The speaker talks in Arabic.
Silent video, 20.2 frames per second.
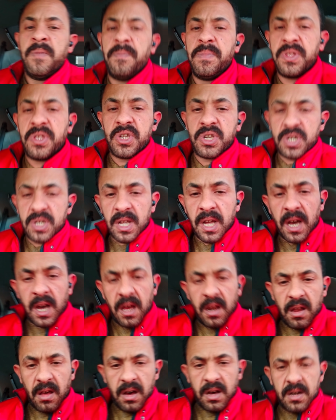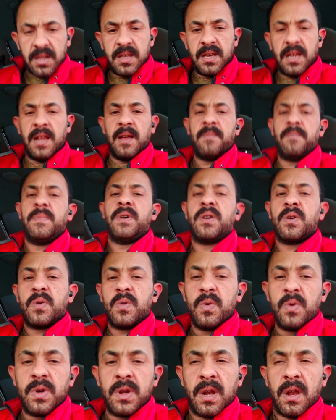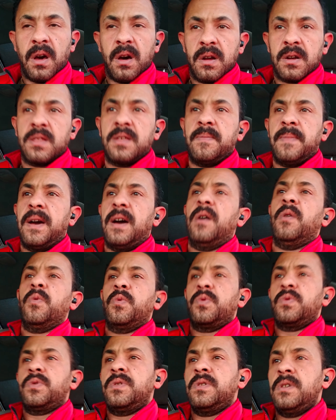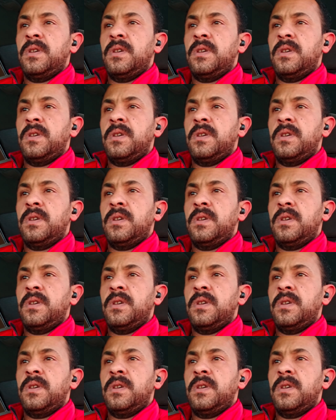بتشتغل ارضي لما يكون الارض مهوي